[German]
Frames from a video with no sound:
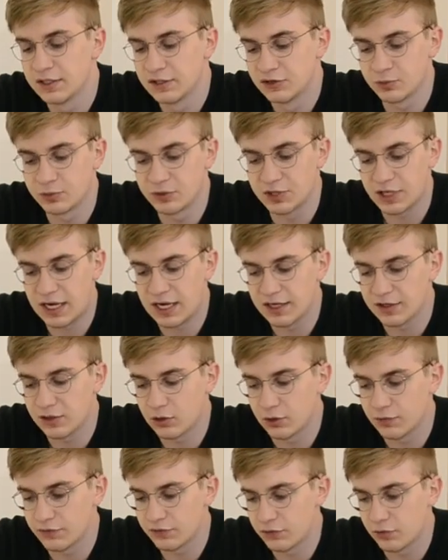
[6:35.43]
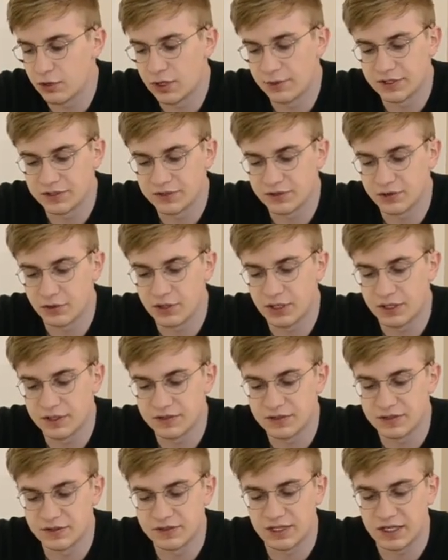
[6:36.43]
Zum Tragekomfort habe ich jetzt noch gar
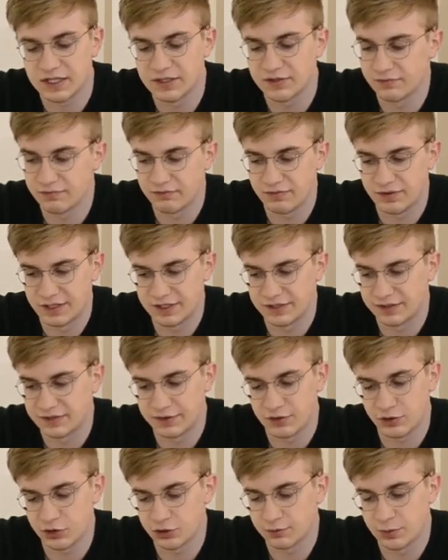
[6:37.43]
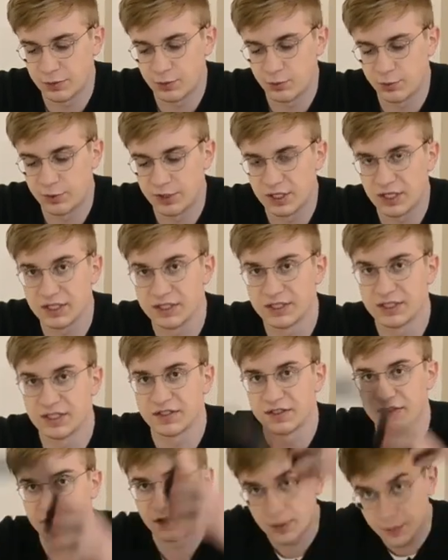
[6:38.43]
nichts gesagt, weil ich das auch schon mal im Omega
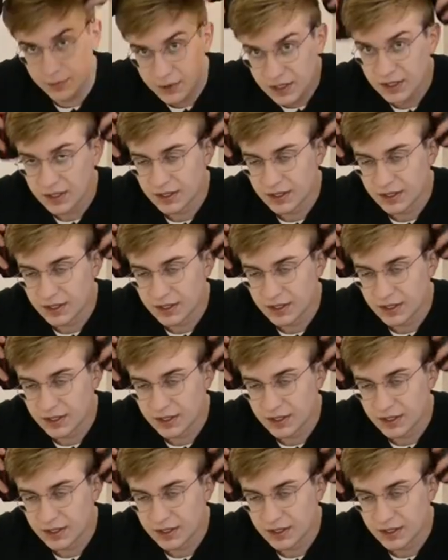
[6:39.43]
getestet habe.